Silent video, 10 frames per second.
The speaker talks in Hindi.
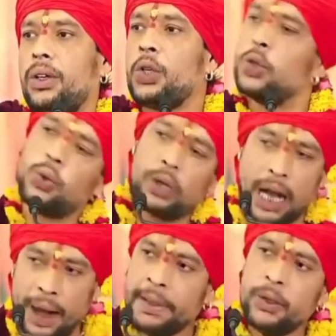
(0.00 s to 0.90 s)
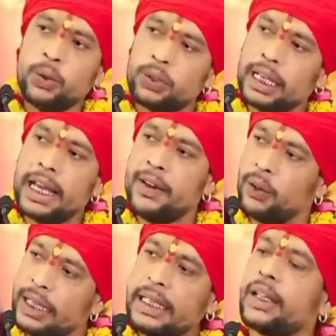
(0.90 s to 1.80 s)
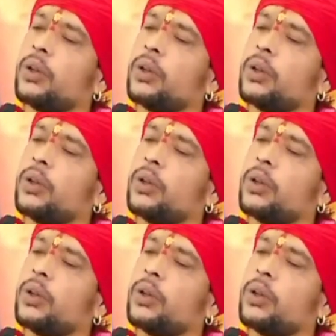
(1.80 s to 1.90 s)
और जो कामी होता है वही